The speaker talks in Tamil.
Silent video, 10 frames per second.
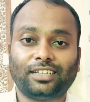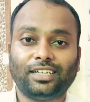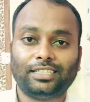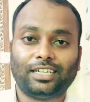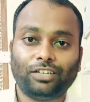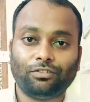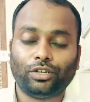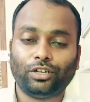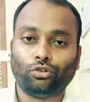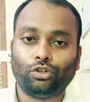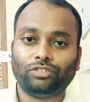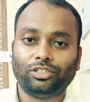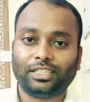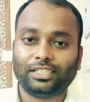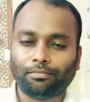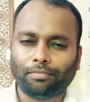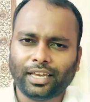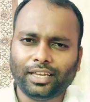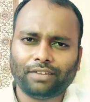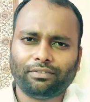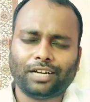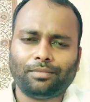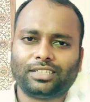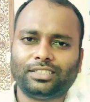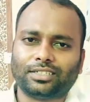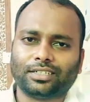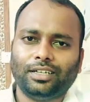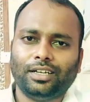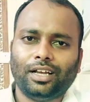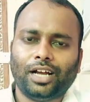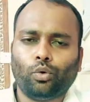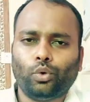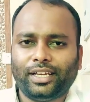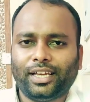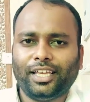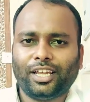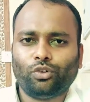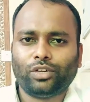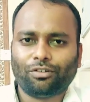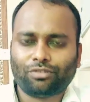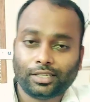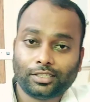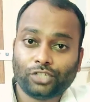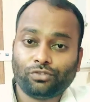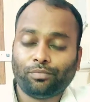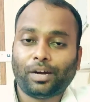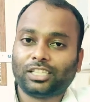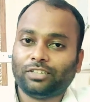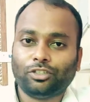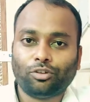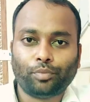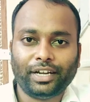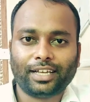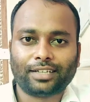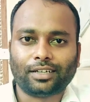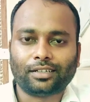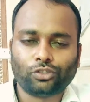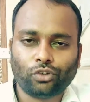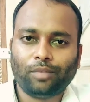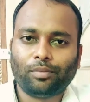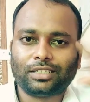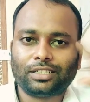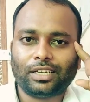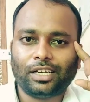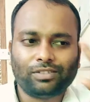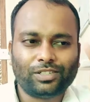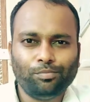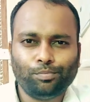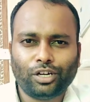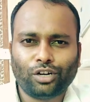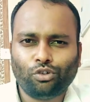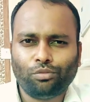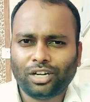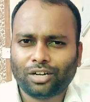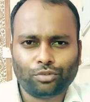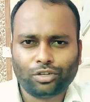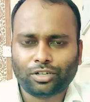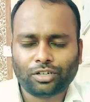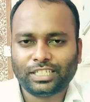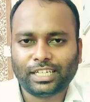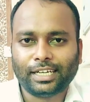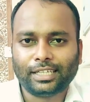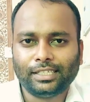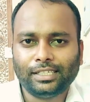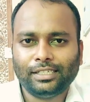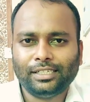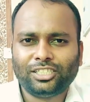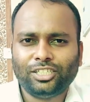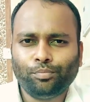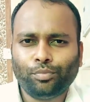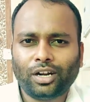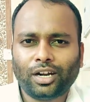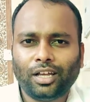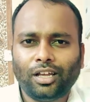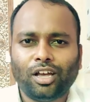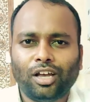இருந்தான் இதனால இவளுடைய க்ரோத் வந்து பார்த்தீங்கன்னா பயங்கர வேகமாக இருந்துச்சு அவருடைய கெரியரை நோக்கி அவர் சக்ஸஸ்ஃபுல் பாத்தில் வந்து அவர் போயிட்டே இருந்தா சொல்ல மறந்துட்டேன் அவர் சிம்பிளான ஹோம்லியான பொண்ணு மட்டும் வந்து கிடையாது சிம்பிளான